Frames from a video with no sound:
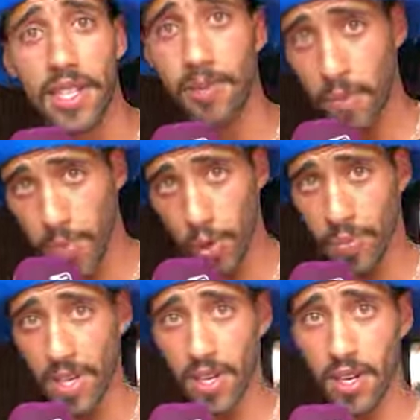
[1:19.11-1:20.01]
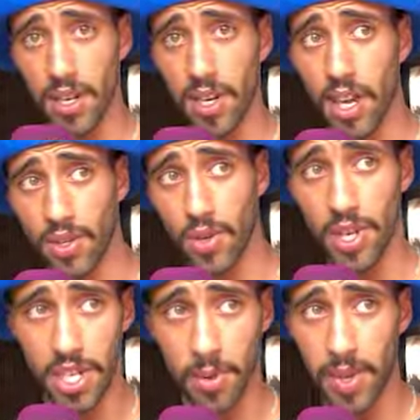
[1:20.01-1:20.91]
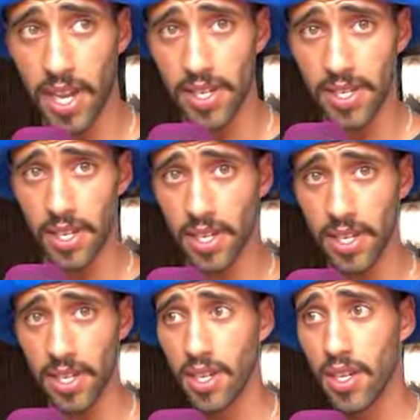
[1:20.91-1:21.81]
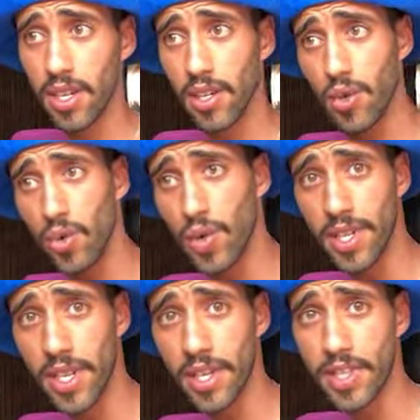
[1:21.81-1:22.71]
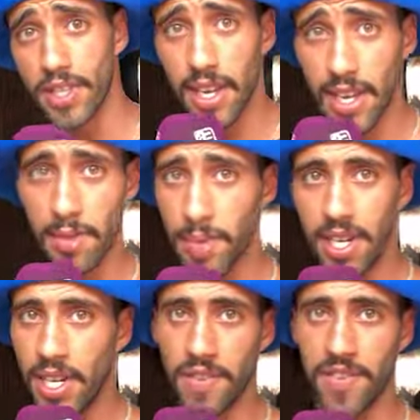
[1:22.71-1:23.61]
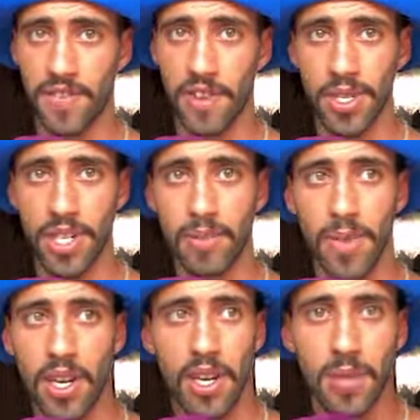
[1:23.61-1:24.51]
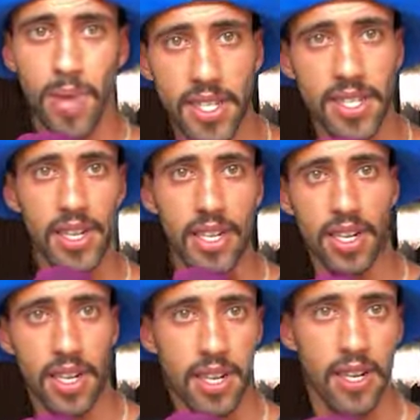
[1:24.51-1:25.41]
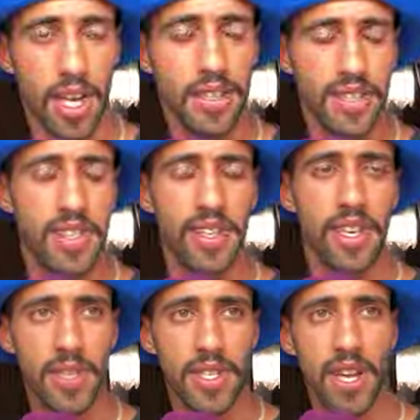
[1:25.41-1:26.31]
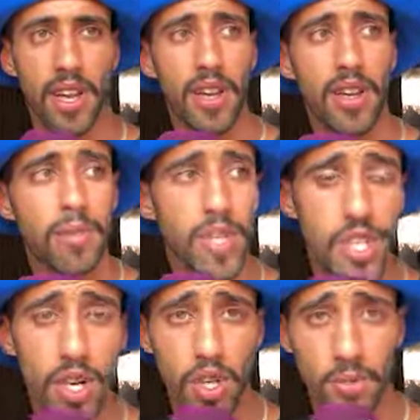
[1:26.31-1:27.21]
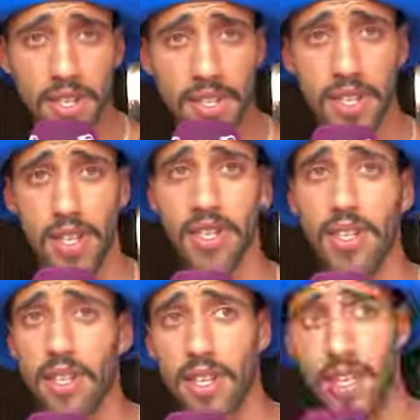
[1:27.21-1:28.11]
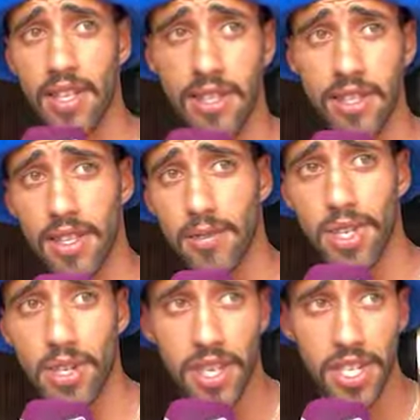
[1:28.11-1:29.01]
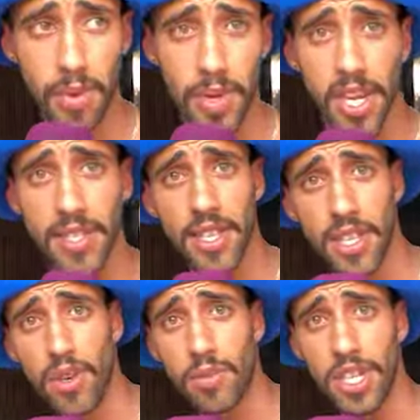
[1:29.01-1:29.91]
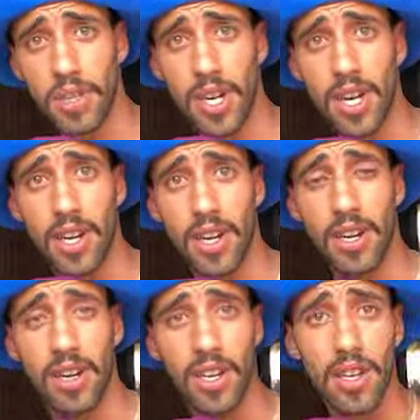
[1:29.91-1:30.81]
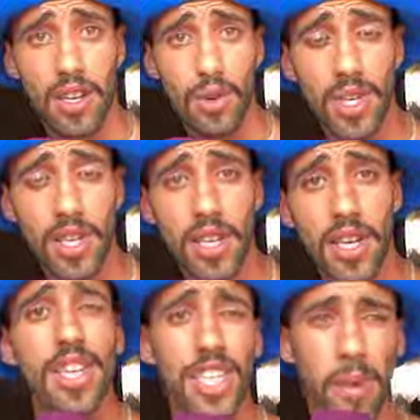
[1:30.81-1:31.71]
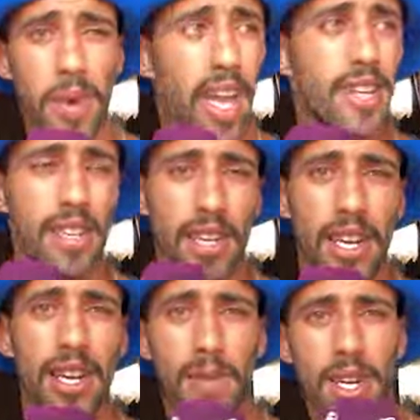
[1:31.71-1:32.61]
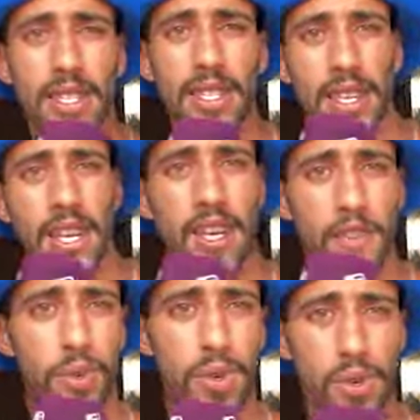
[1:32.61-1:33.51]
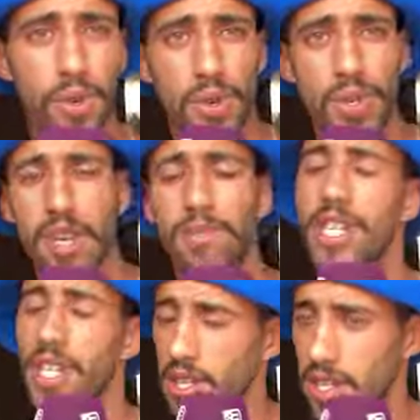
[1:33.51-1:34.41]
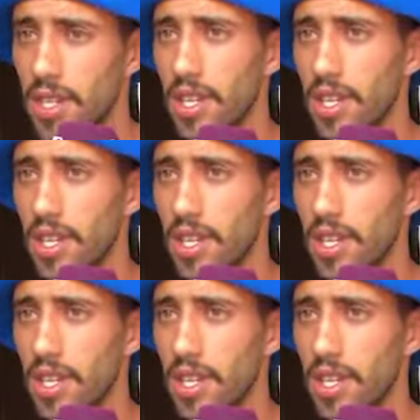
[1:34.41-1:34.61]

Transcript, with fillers: ضربت البروميير عيطوا لي الشباب حساني والوداد ديك الساعه انا ما كنعرفش فهمتيني ما باقي صغير كان عندي ايام ديك الساعه مشيت تشاورت مع الساد قلت لي الساد نمشي مع شباب حي حساني ولا نمشي مع الوداد قال لي شباب حي حساني قراب لك غتريني هنا في بورغون وكذا مشيت